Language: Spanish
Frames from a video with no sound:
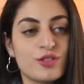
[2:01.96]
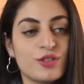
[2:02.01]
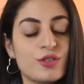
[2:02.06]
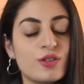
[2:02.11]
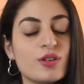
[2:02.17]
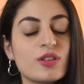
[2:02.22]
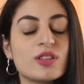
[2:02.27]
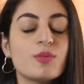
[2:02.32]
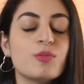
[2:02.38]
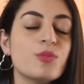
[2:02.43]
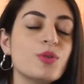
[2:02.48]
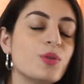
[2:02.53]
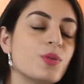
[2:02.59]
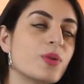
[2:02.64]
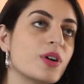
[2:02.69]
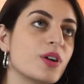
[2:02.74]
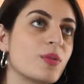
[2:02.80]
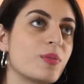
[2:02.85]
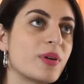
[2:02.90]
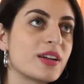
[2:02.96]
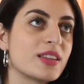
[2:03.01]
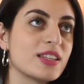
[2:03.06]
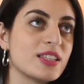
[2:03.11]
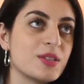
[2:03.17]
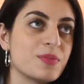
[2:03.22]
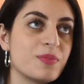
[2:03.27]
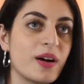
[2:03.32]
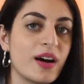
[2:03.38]
yo creo que está muy bueno
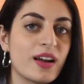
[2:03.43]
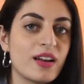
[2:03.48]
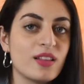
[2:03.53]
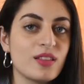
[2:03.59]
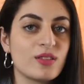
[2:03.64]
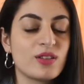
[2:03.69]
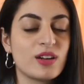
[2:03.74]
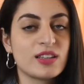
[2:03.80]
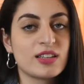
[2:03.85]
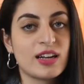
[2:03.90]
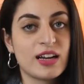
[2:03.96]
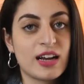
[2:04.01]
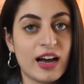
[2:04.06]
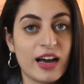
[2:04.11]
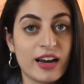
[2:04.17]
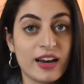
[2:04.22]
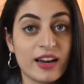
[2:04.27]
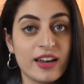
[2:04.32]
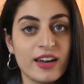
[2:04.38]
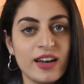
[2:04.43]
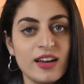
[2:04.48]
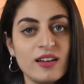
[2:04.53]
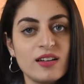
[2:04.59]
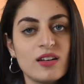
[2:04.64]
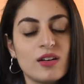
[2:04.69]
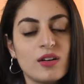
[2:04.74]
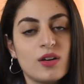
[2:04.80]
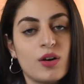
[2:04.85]
participar durante la carrera
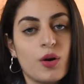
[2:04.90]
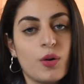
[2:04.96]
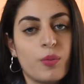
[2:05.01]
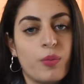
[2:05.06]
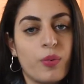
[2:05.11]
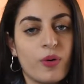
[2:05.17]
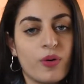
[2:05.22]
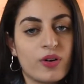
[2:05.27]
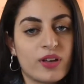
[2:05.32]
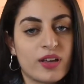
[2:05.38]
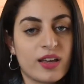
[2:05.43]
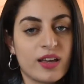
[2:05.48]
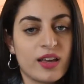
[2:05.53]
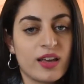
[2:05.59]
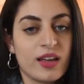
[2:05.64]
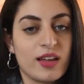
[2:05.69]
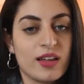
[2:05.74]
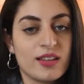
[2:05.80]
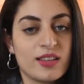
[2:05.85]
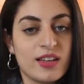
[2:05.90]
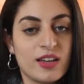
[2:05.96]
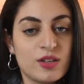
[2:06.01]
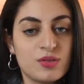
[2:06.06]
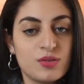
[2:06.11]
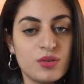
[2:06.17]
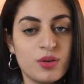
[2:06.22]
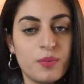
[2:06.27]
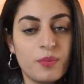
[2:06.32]
porque te
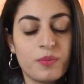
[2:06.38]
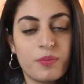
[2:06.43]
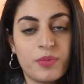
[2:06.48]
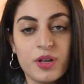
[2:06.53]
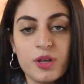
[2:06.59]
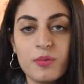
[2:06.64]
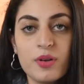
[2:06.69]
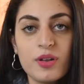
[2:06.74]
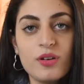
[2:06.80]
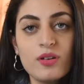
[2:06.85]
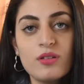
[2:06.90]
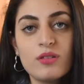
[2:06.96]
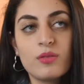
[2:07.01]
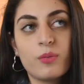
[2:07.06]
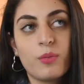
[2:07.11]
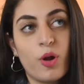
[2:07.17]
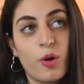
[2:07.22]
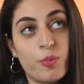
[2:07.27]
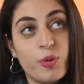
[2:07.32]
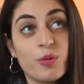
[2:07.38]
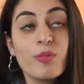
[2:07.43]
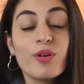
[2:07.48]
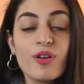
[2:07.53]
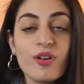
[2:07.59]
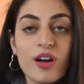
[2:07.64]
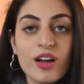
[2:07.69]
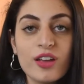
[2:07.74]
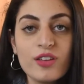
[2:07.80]
ayuda primero en los
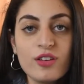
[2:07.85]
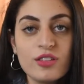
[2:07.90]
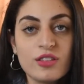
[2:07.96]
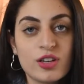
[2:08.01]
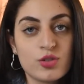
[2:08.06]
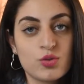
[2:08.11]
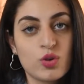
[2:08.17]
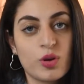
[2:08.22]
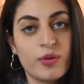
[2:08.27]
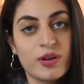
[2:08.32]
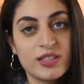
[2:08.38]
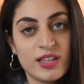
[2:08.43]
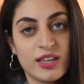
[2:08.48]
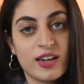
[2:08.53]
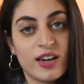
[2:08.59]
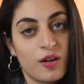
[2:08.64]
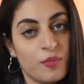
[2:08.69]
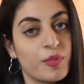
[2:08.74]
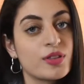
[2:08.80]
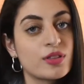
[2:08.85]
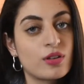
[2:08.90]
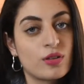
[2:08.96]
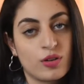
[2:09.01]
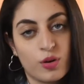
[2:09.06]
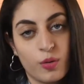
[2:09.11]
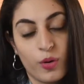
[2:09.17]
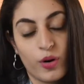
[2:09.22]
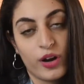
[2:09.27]
primeros años, te ayuda a ver si es realmente
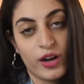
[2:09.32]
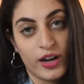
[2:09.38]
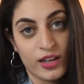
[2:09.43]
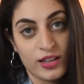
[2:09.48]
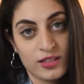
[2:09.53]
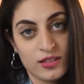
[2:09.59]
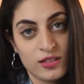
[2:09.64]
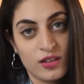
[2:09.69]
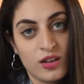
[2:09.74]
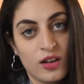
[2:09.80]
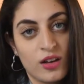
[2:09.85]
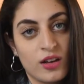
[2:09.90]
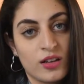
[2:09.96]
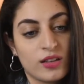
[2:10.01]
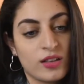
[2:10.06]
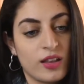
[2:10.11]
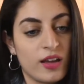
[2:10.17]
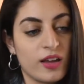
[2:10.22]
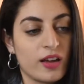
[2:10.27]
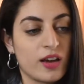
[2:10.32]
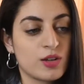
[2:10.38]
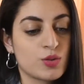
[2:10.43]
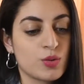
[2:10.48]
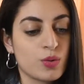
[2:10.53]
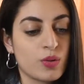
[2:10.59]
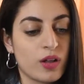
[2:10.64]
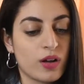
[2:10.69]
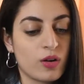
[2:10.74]
lo que vos querés. Te
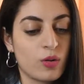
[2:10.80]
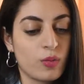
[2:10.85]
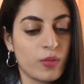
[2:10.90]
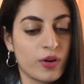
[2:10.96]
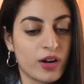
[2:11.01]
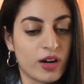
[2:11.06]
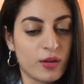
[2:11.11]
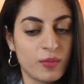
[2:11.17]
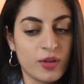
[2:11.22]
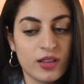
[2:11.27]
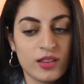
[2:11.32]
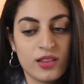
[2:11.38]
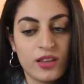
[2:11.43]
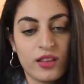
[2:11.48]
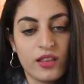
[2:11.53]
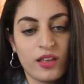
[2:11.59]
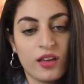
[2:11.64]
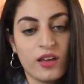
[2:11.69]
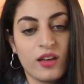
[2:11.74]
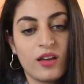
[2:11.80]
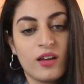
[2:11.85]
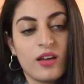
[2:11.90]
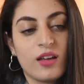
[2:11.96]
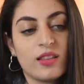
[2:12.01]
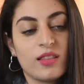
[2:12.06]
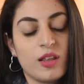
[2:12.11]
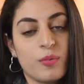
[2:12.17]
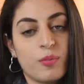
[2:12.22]
ayuda como herramienta de,
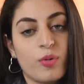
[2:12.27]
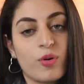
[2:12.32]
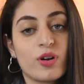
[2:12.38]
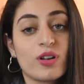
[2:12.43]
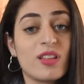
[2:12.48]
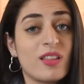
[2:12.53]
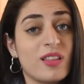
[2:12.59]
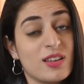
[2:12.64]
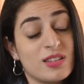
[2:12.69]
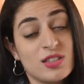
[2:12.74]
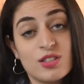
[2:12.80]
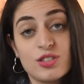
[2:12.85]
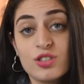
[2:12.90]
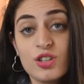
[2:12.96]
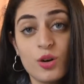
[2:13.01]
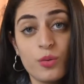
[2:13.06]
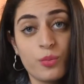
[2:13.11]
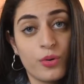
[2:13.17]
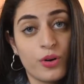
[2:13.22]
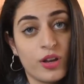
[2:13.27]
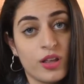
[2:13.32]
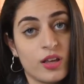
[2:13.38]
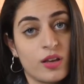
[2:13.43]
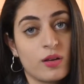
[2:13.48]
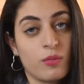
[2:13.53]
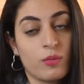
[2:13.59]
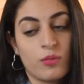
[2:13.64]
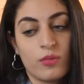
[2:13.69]
de poder de decisión, por
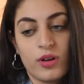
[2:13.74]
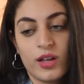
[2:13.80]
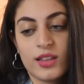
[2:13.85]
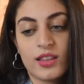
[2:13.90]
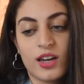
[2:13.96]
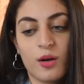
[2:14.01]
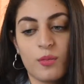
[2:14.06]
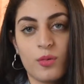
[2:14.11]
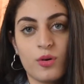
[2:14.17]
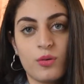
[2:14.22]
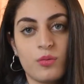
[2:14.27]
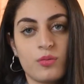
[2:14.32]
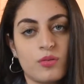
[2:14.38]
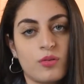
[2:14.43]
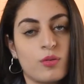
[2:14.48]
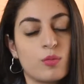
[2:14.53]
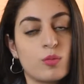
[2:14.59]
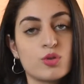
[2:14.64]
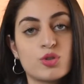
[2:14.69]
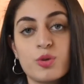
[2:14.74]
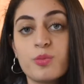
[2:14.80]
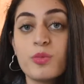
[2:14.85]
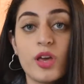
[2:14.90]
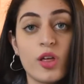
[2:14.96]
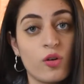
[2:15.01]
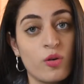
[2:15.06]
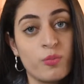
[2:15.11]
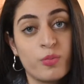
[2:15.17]
ahí que entramos con muchos
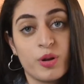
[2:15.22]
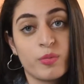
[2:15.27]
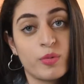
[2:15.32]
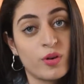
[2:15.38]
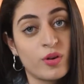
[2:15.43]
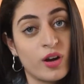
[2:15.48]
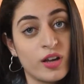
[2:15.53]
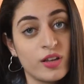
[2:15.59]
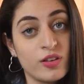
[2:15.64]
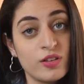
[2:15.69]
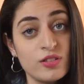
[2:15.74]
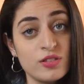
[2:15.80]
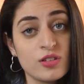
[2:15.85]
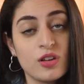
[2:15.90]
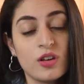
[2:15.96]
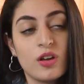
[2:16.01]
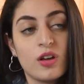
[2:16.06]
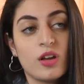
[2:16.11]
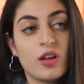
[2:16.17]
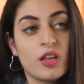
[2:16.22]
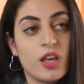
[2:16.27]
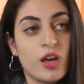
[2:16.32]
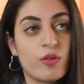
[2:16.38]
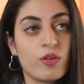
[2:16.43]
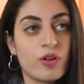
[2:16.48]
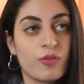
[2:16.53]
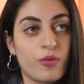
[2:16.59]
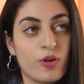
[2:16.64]
miedos en primeros años y
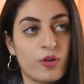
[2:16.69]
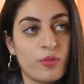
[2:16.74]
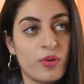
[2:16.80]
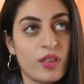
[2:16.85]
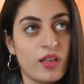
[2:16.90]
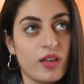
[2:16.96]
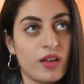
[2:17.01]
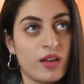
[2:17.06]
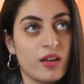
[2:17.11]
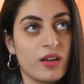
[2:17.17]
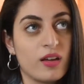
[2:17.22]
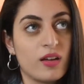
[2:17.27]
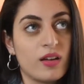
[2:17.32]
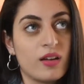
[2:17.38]
es una forma de,